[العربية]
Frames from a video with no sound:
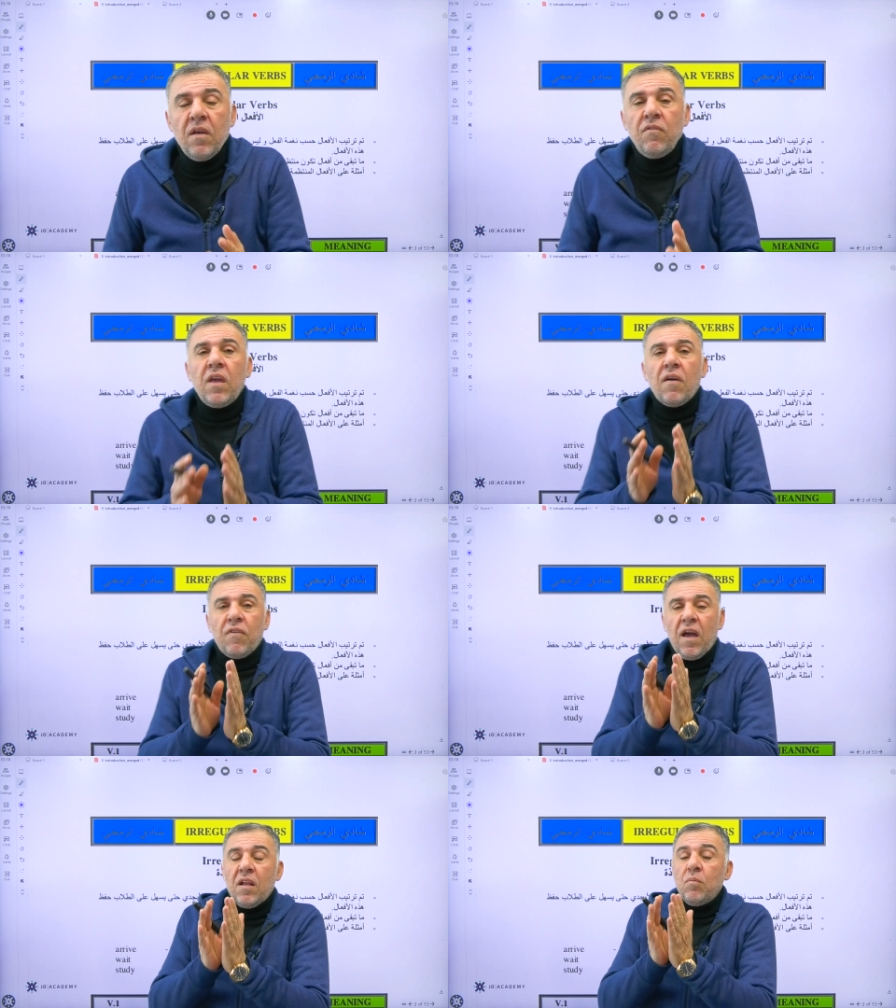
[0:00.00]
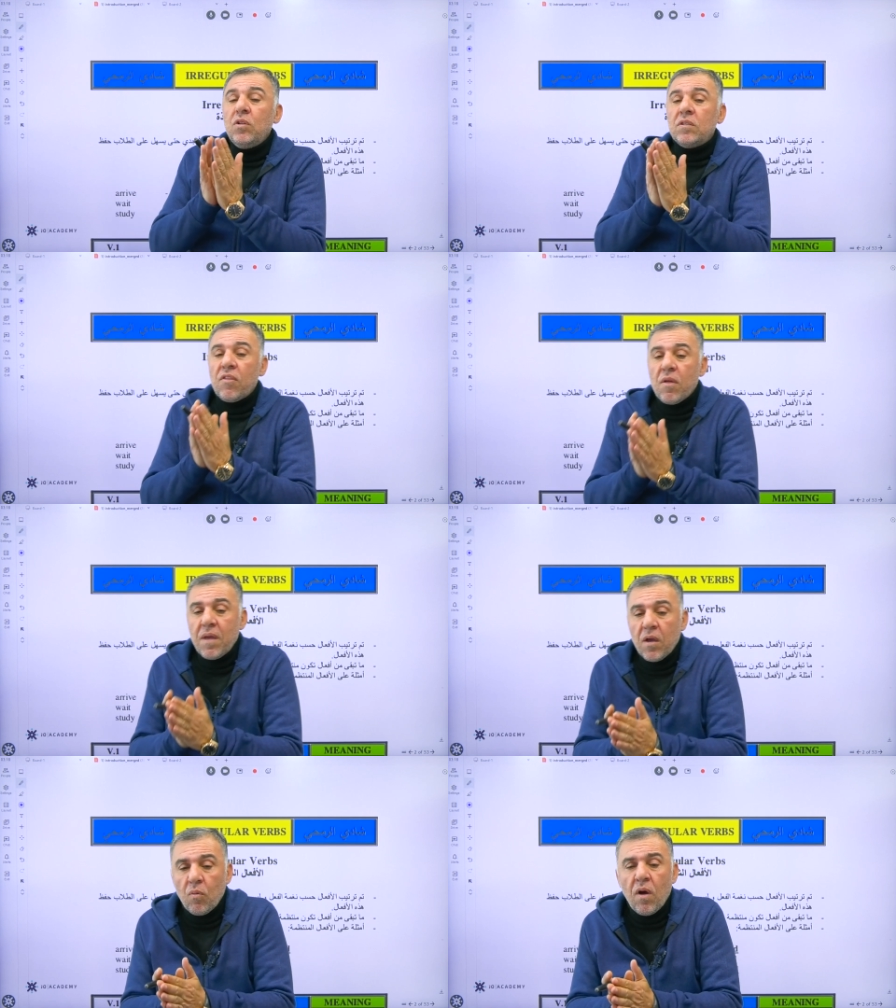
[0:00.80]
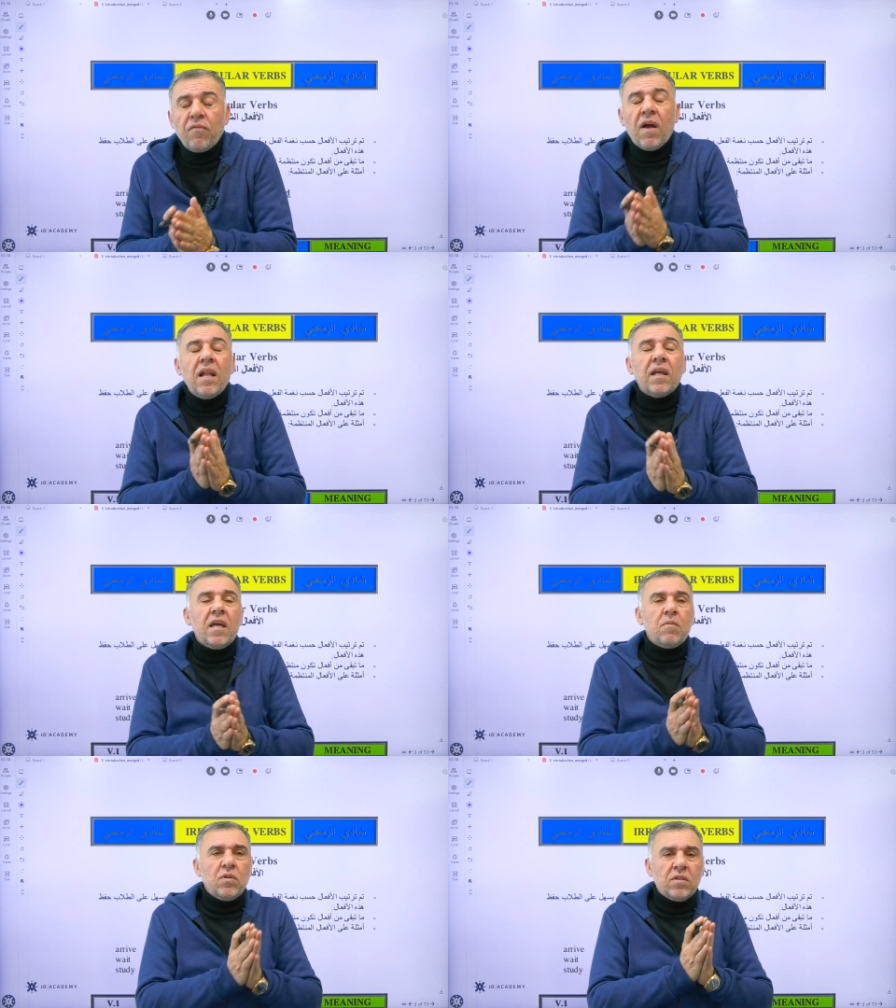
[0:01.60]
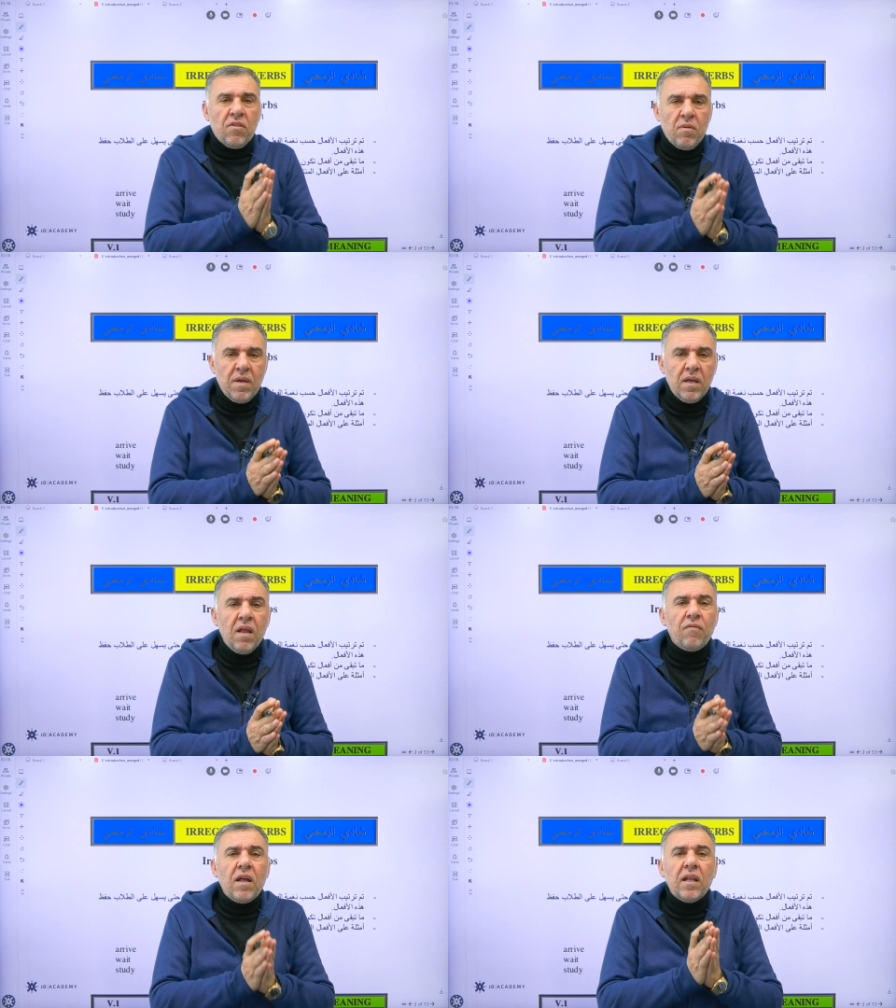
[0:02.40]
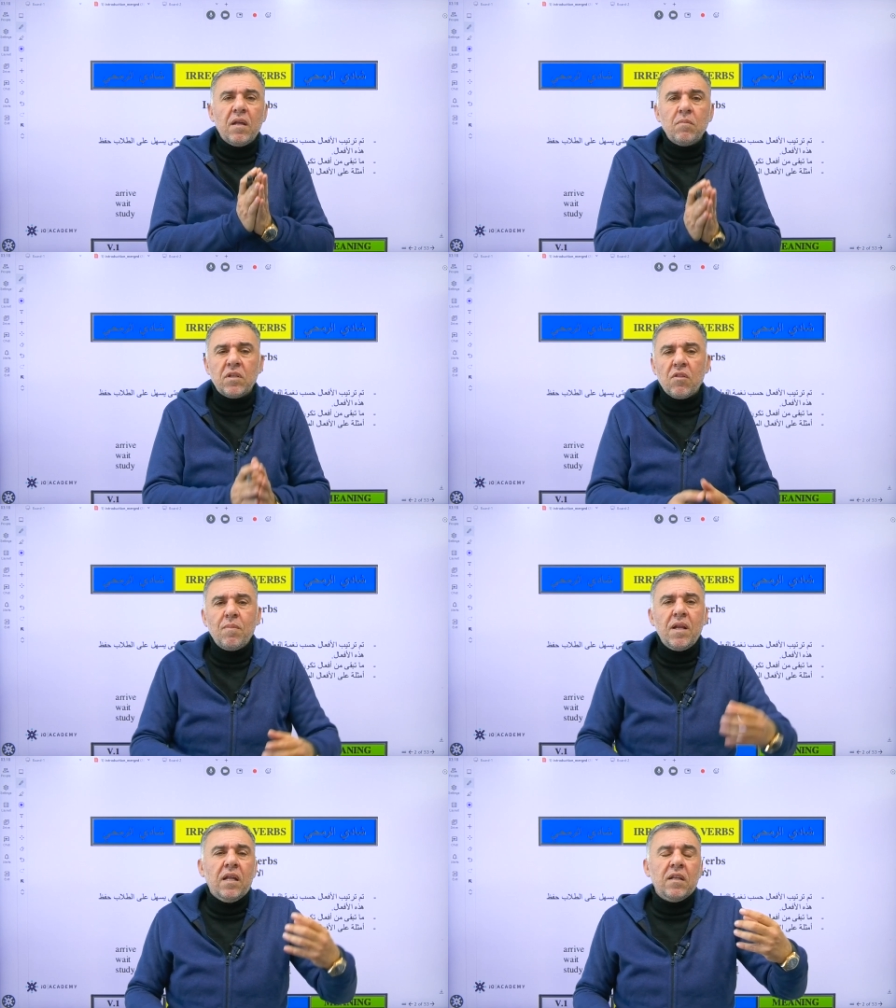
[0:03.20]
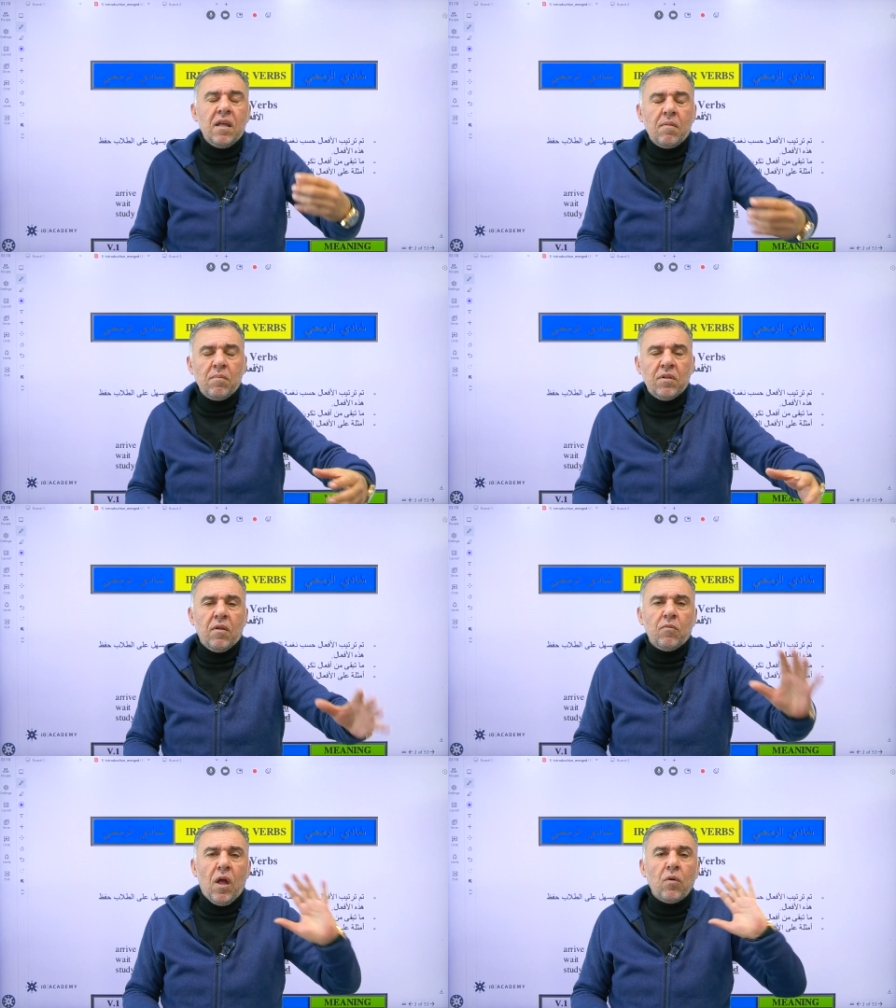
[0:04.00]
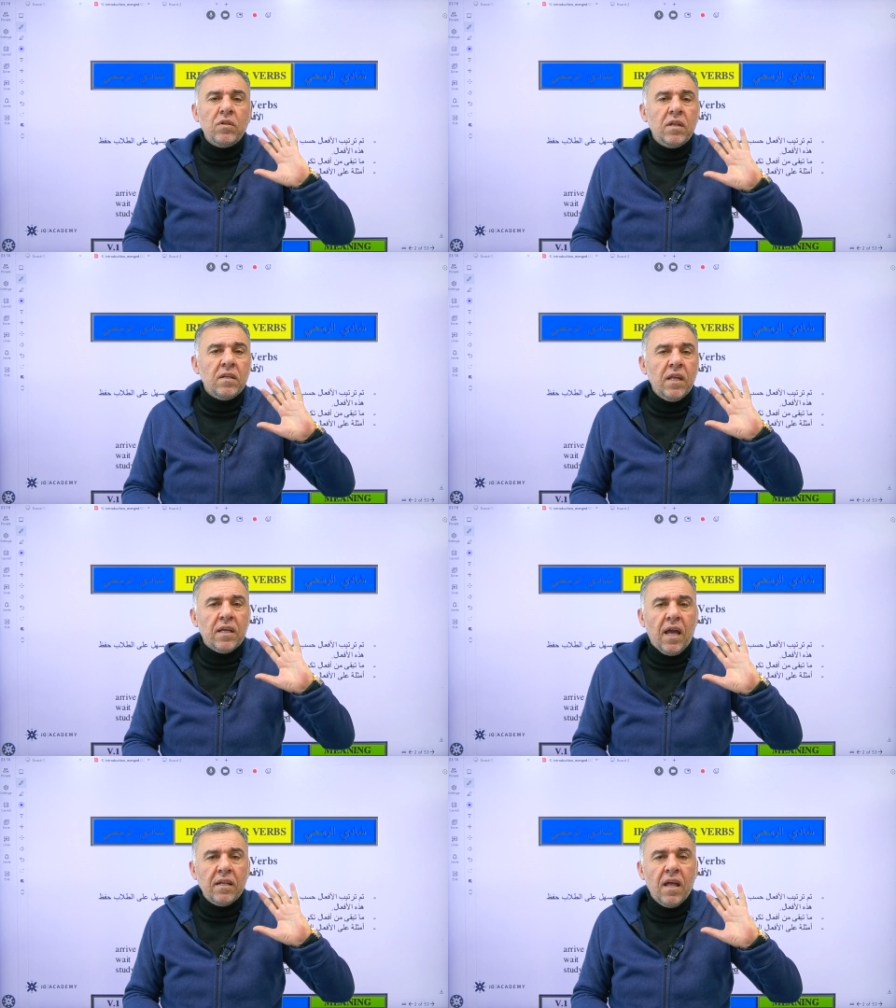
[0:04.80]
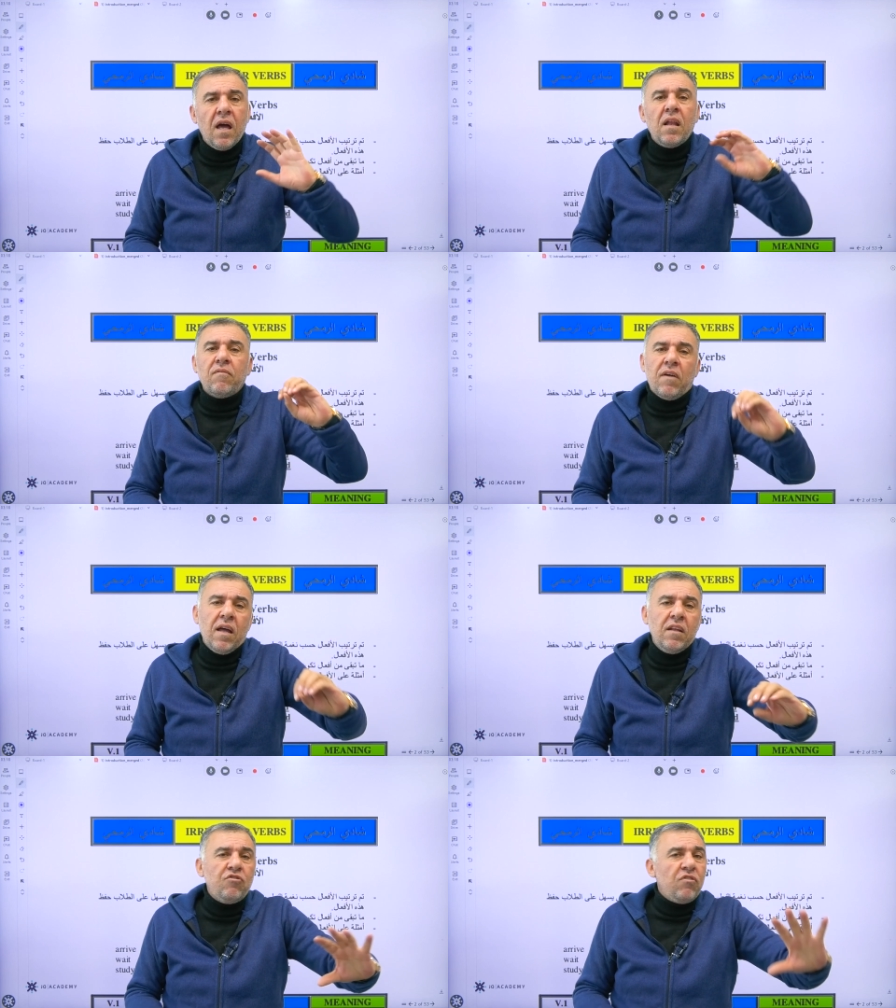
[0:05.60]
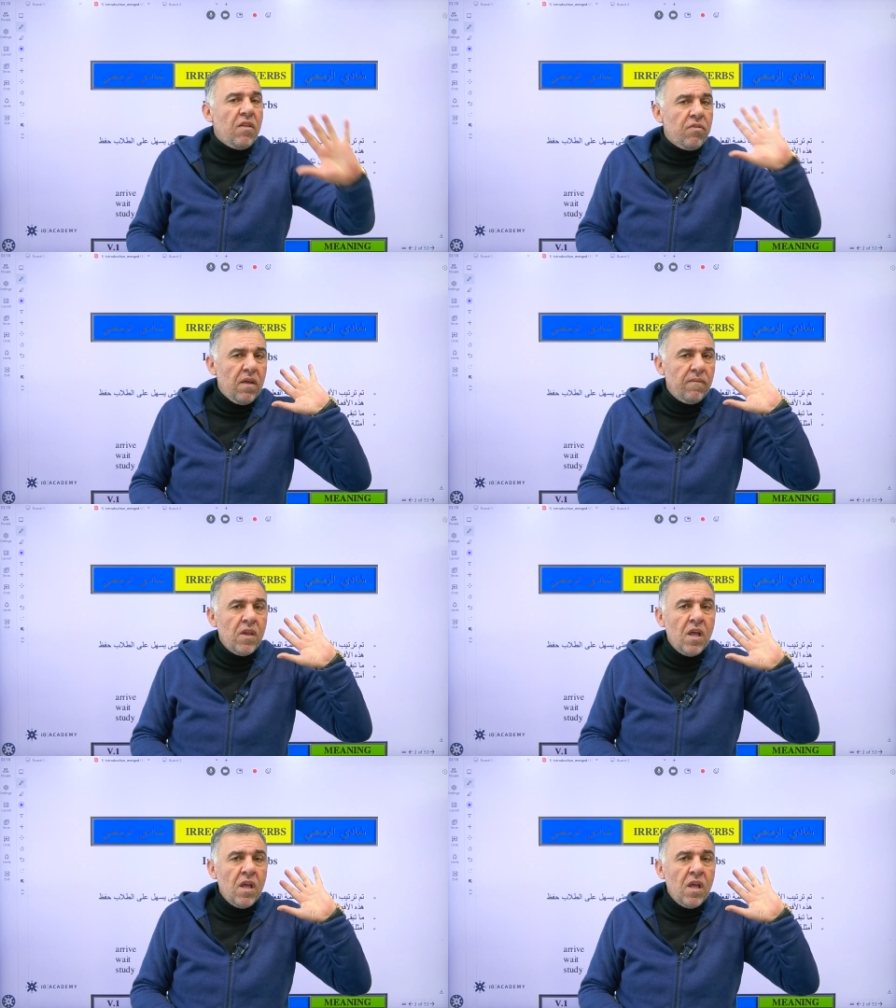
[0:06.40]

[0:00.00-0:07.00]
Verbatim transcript: في افعال منتظمه وافعال غير منتظمه الافعال غير منتظمه اللي احنا دائما متعودين نحكي عنها الافعال الشاذه